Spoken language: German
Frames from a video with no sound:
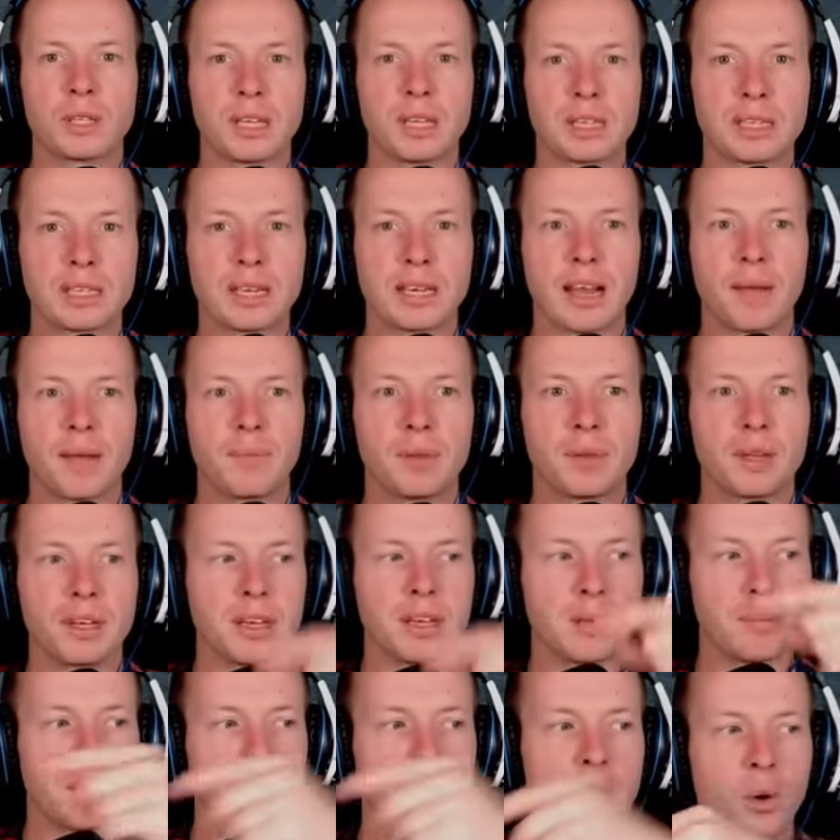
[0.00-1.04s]
Und das klappt,
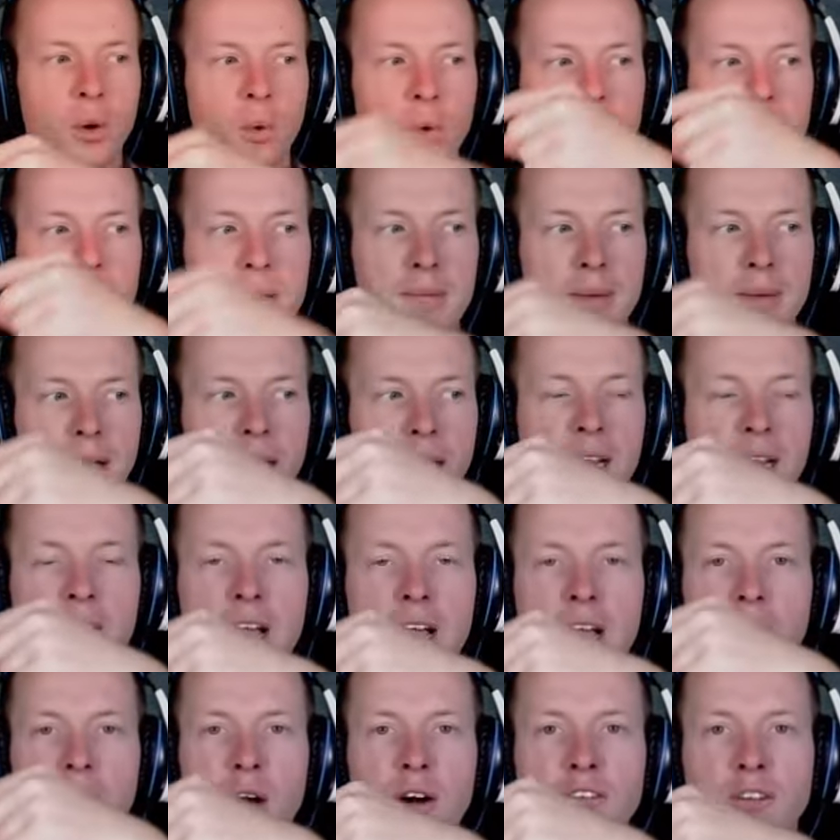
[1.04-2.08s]
indem ihr hier unten mal
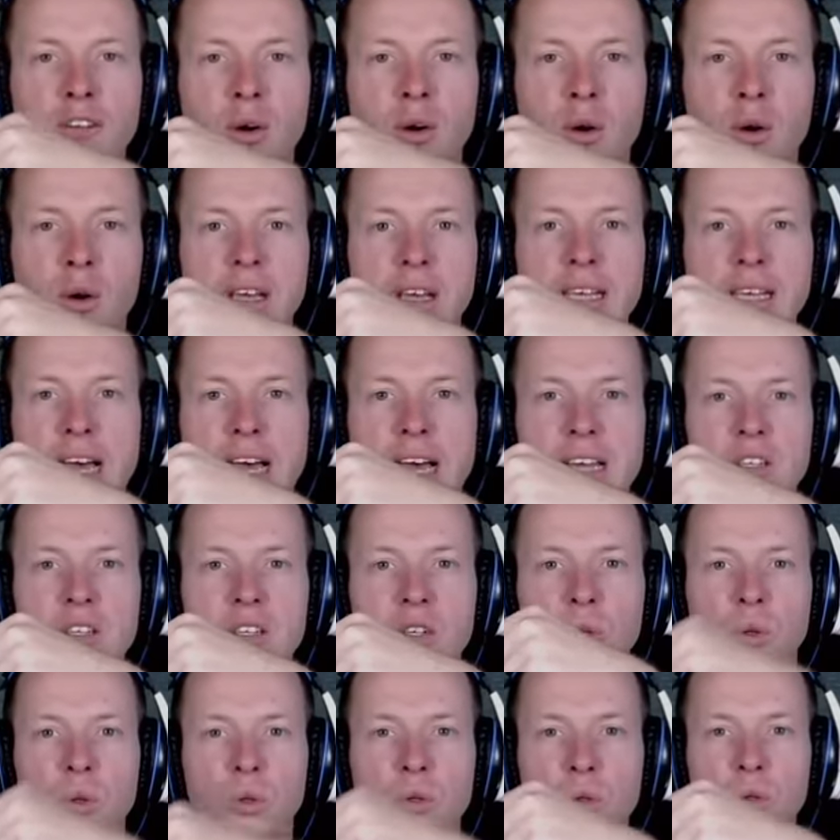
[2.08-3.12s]
auf eure
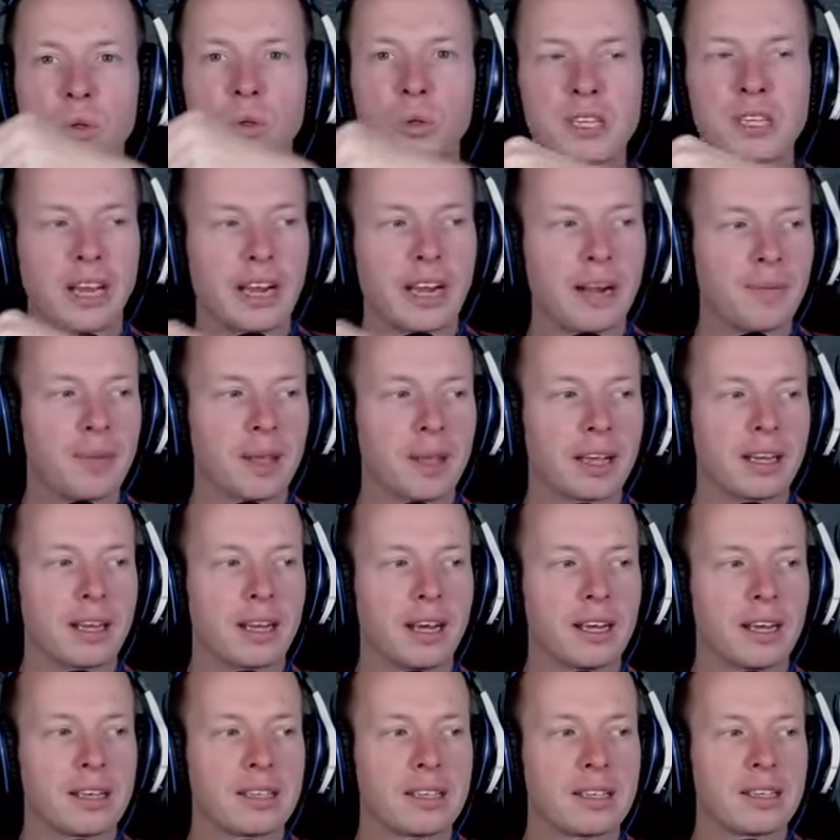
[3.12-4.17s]
Karte guckt. Und unterhalb der
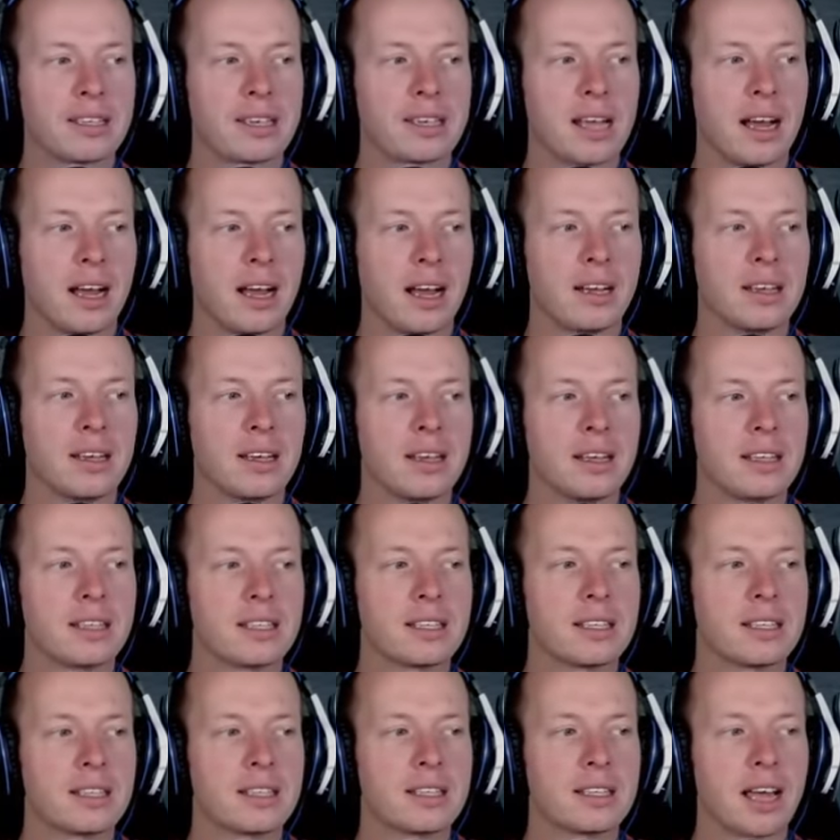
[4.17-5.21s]
Karte, da
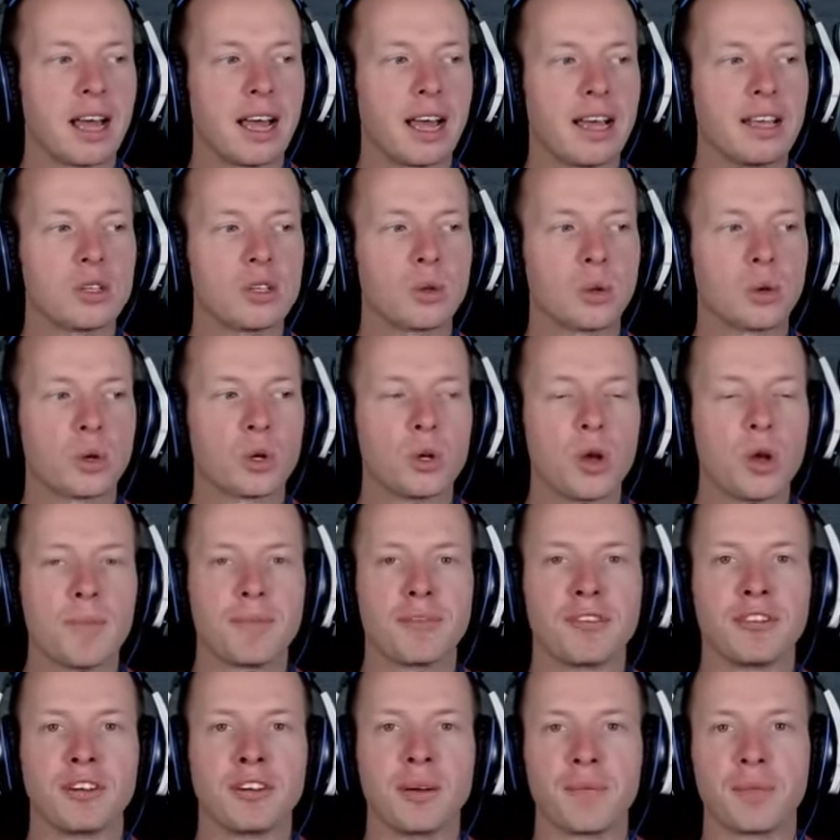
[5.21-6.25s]
sind drei so
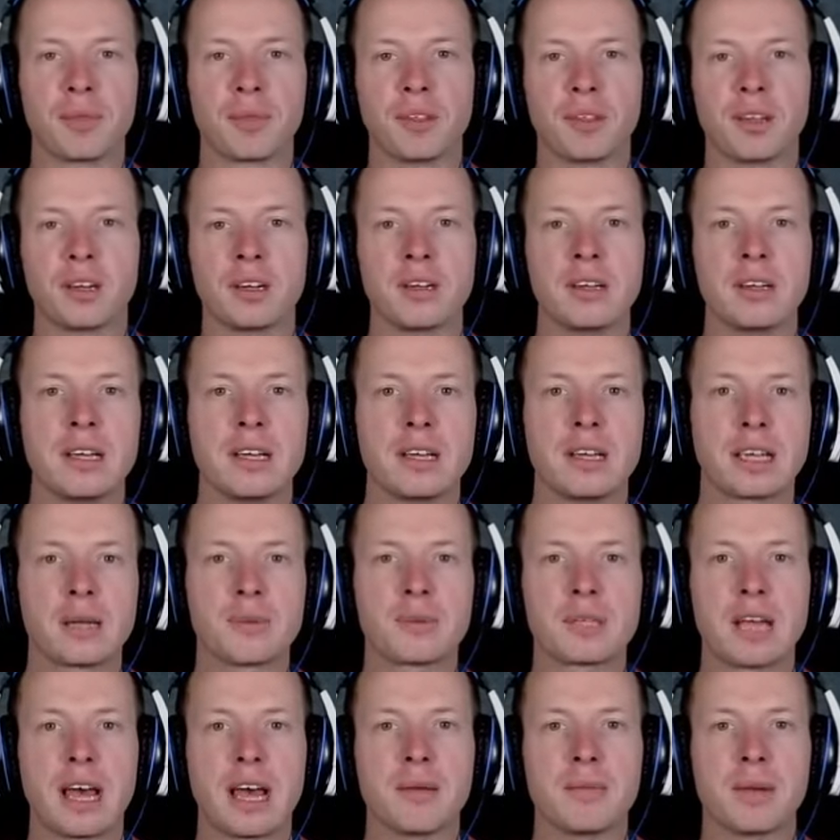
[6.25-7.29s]
Knöpfe. Ja, Da
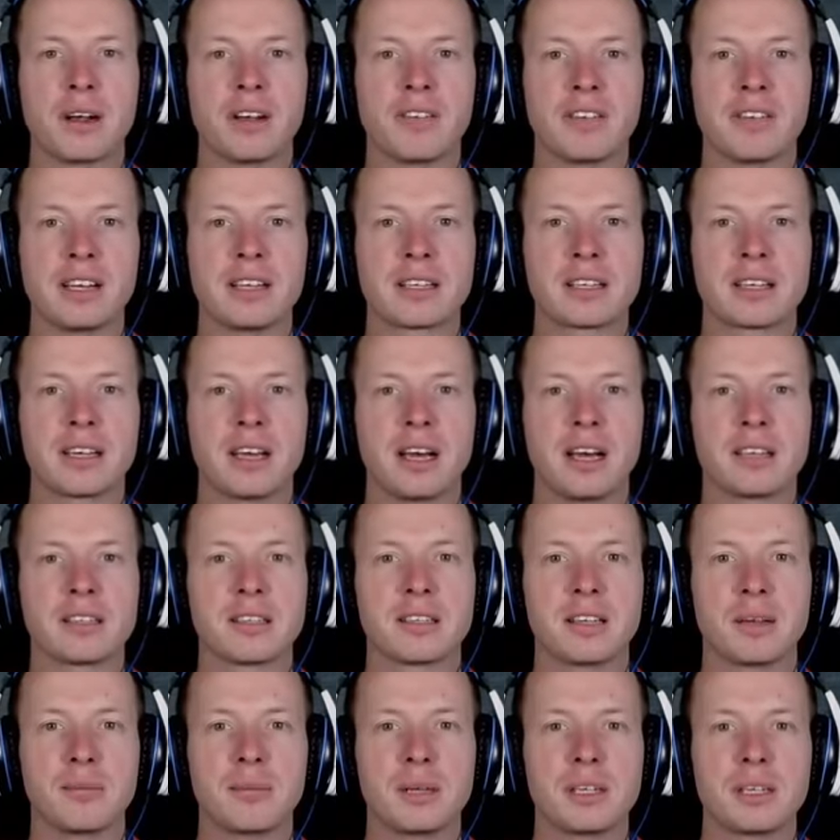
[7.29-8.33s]
gibt es einmal
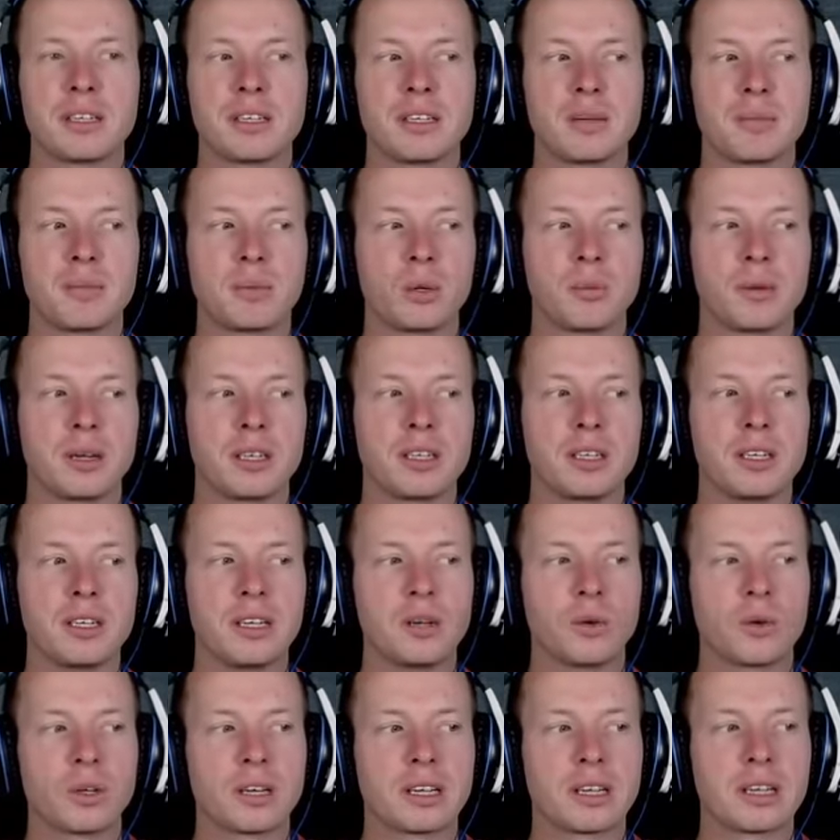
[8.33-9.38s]
Weltkarte, in der Mitte
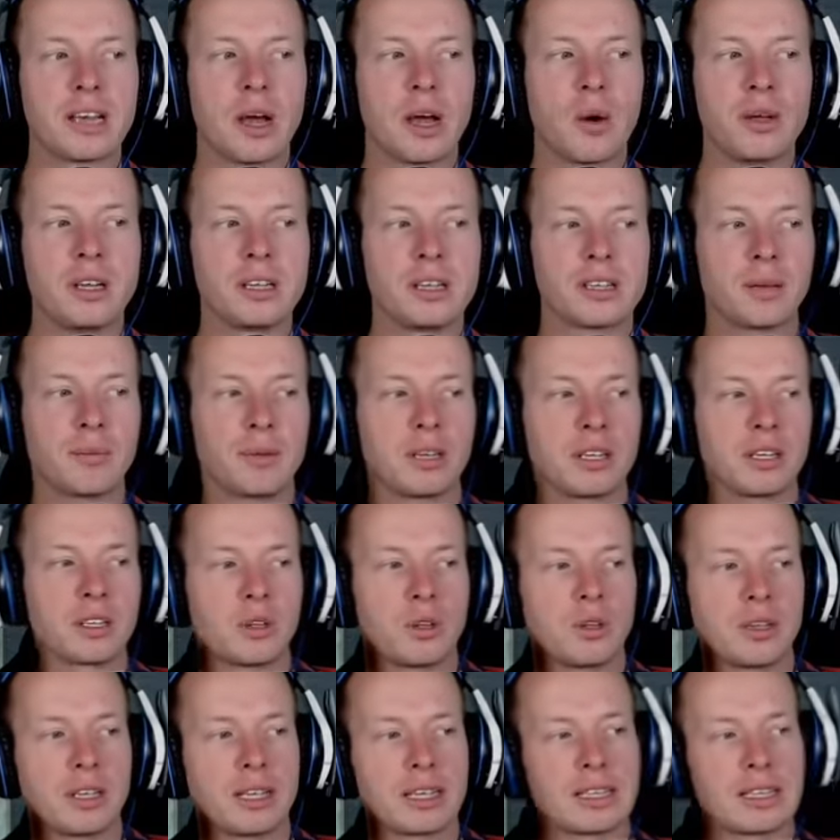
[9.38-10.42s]
Diplomatie und genau hinter mir, das
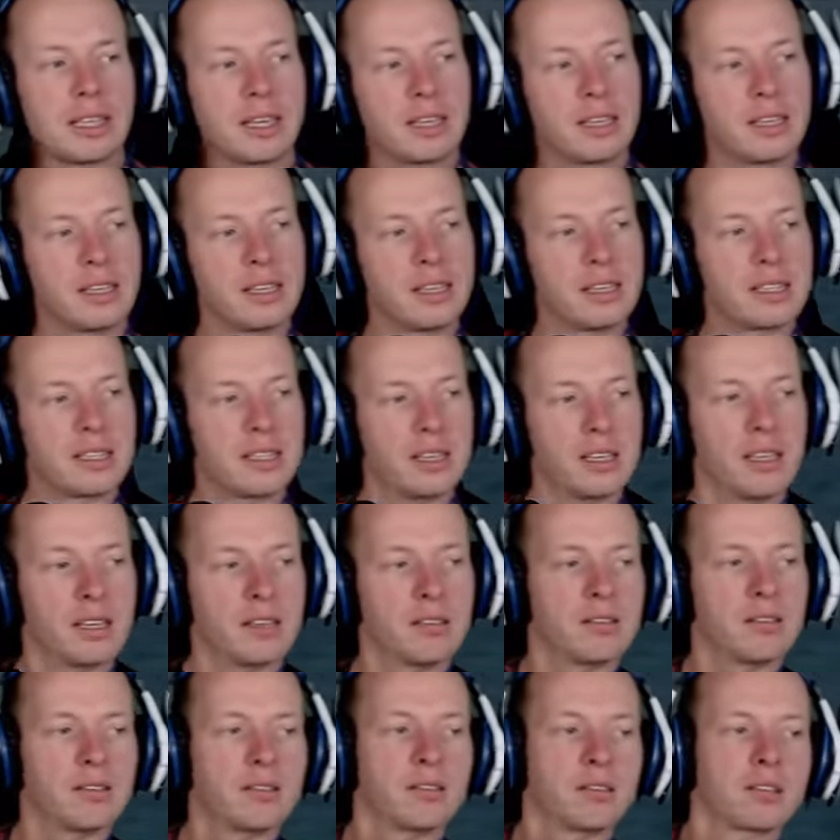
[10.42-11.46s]
könnt ihr jetzt leider nicht
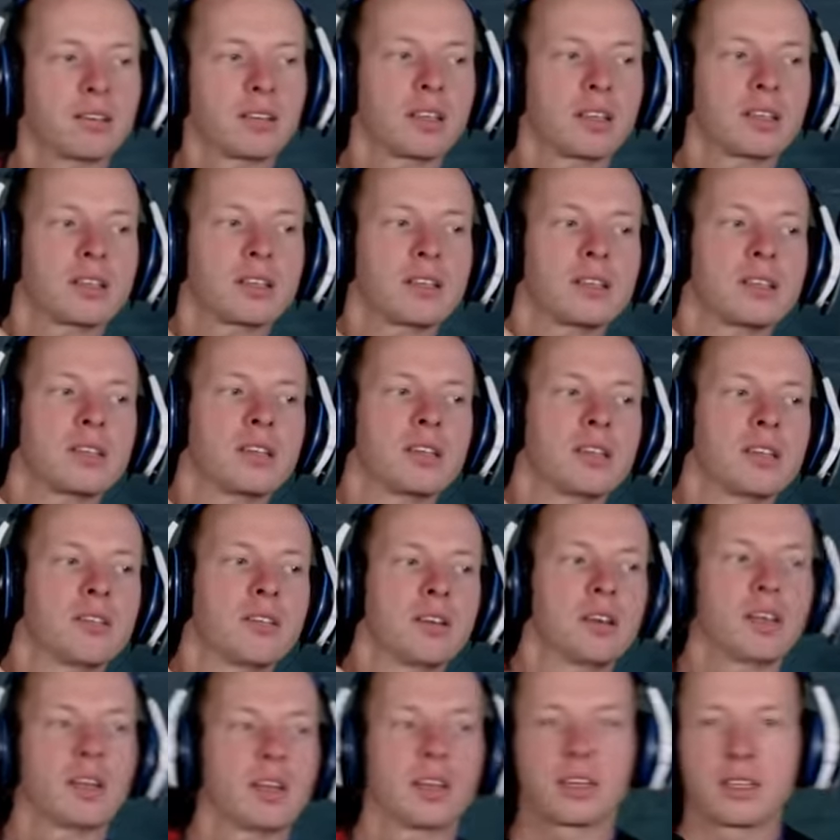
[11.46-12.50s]
sehen, Kriege ich das hin?
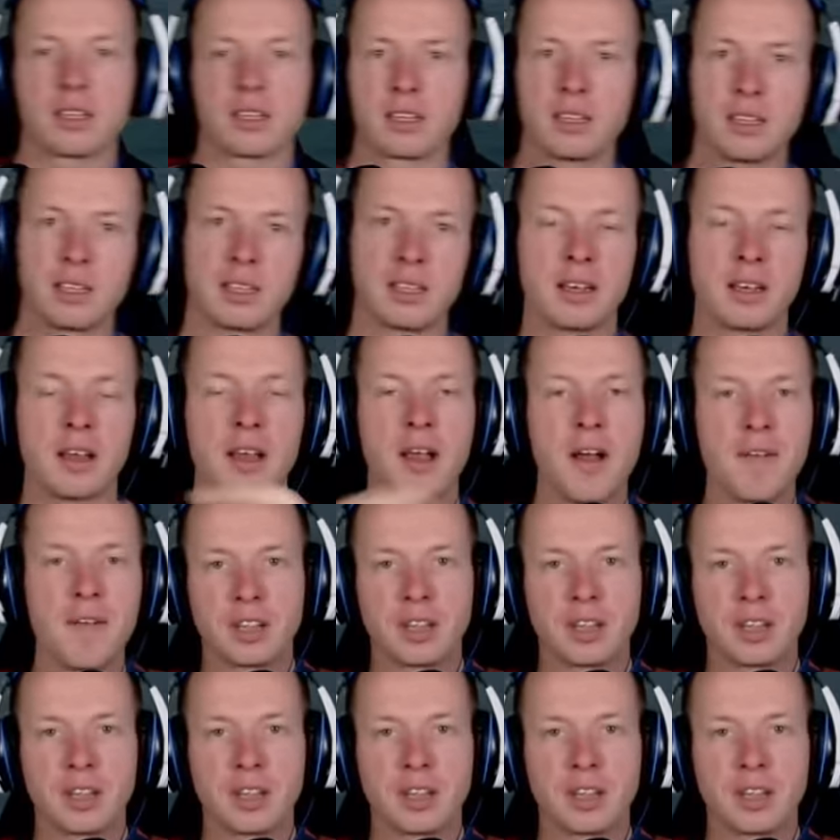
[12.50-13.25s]
Nee, kriege ich nicht hin.